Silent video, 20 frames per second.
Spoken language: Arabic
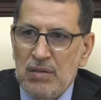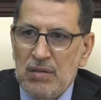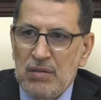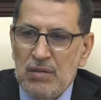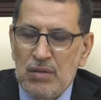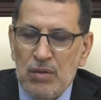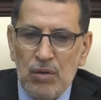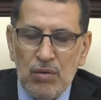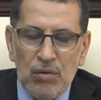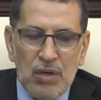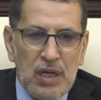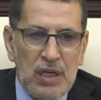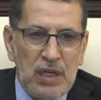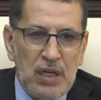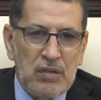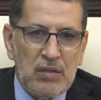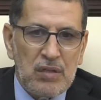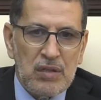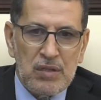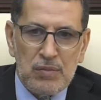سواء
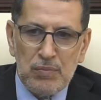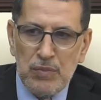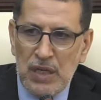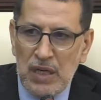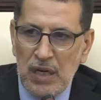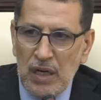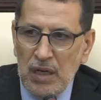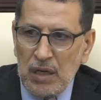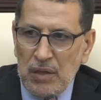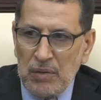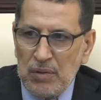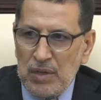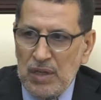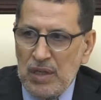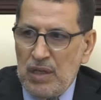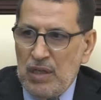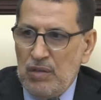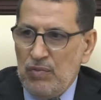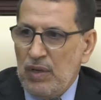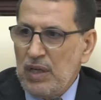كانت رسمية أو
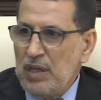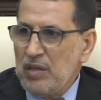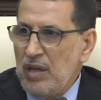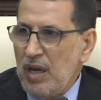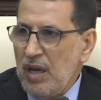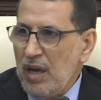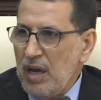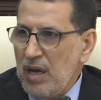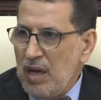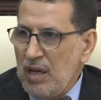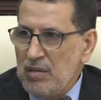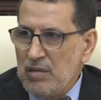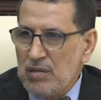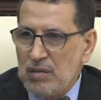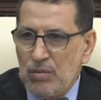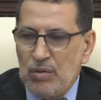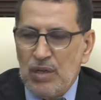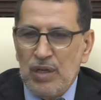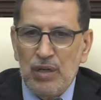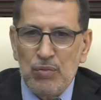كانت في القطاع الخاص
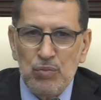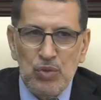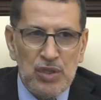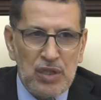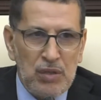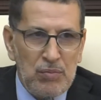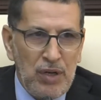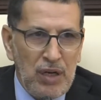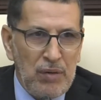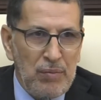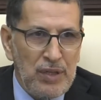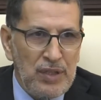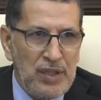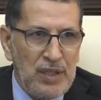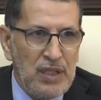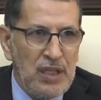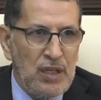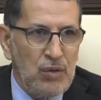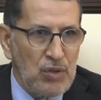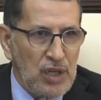أو كان المجتمع
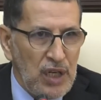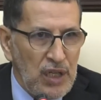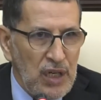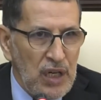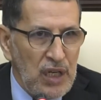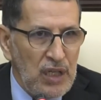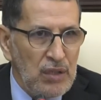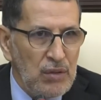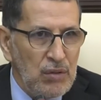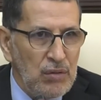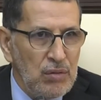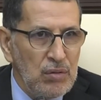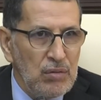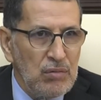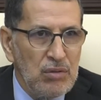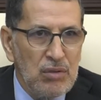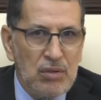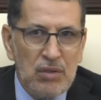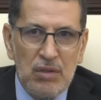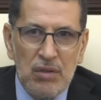المدني أو كان غيره
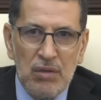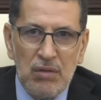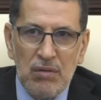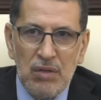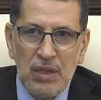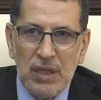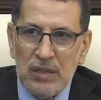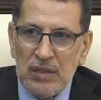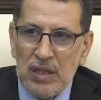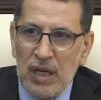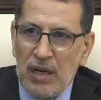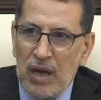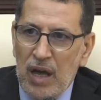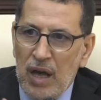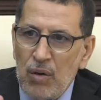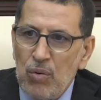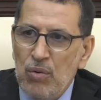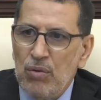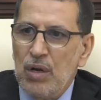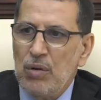لإعطاء
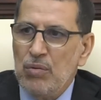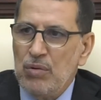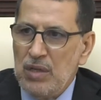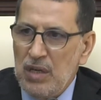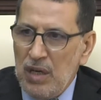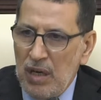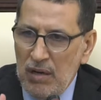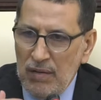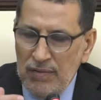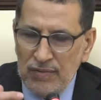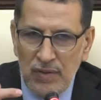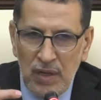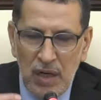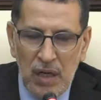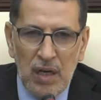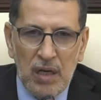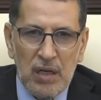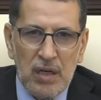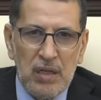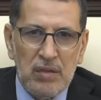الأولوية في
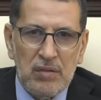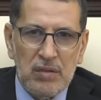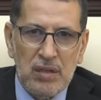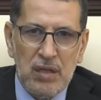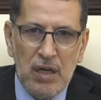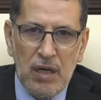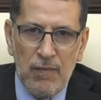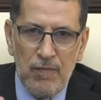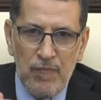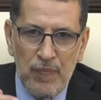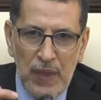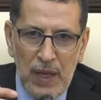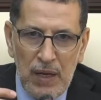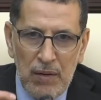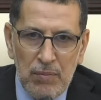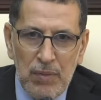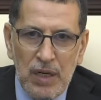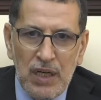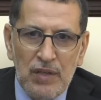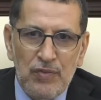علاقاتنا
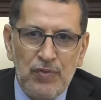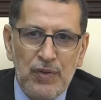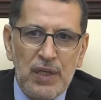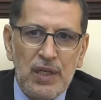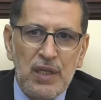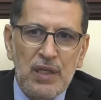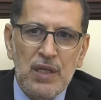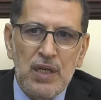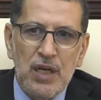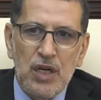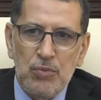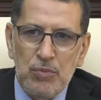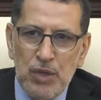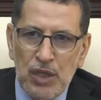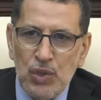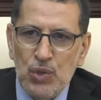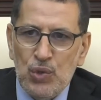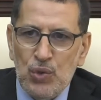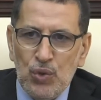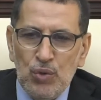مع إفريقيا مع
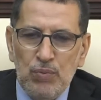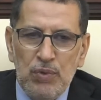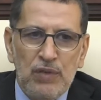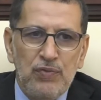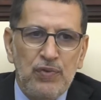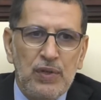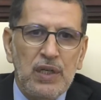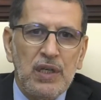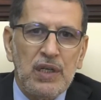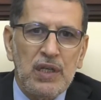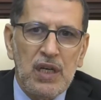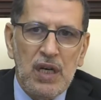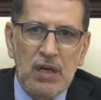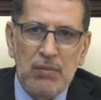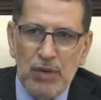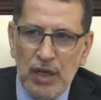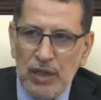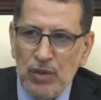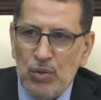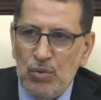الشعوب الإفريقية
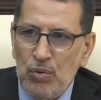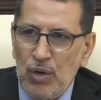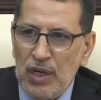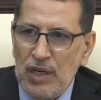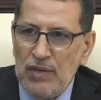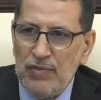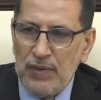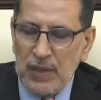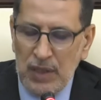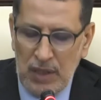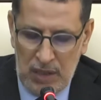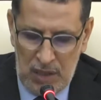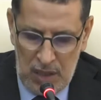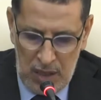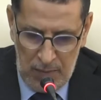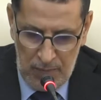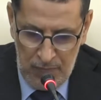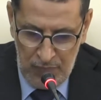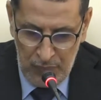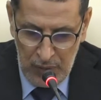مع الدول
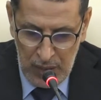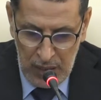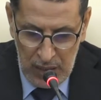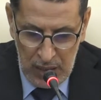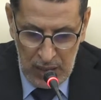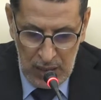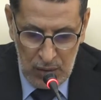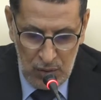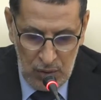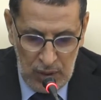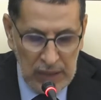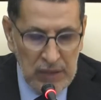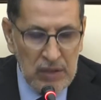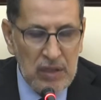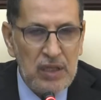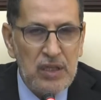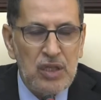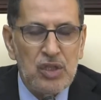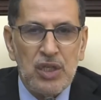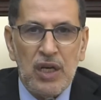الإفريقية
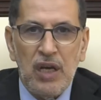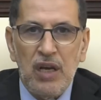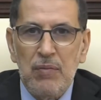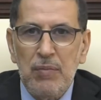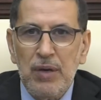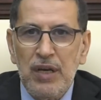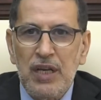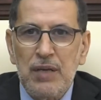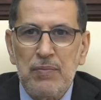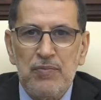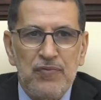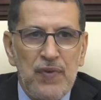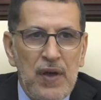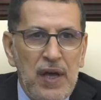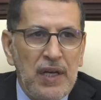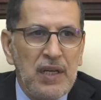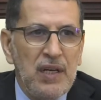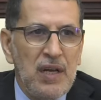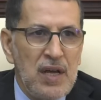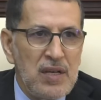حتى نجعل المغرب
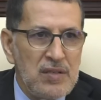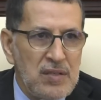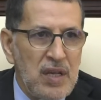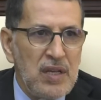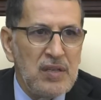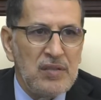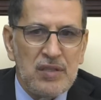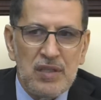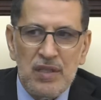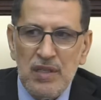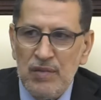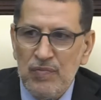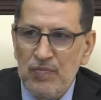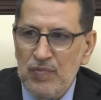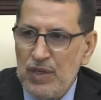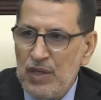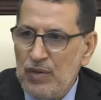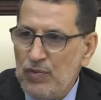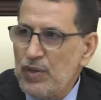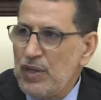فاعل أساسي
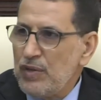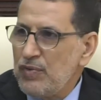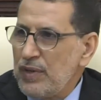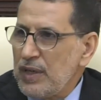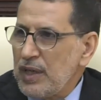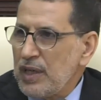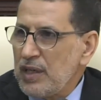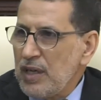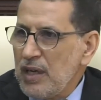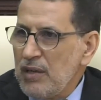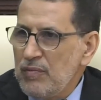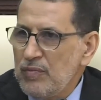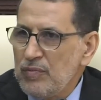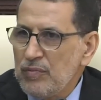في إفريقيا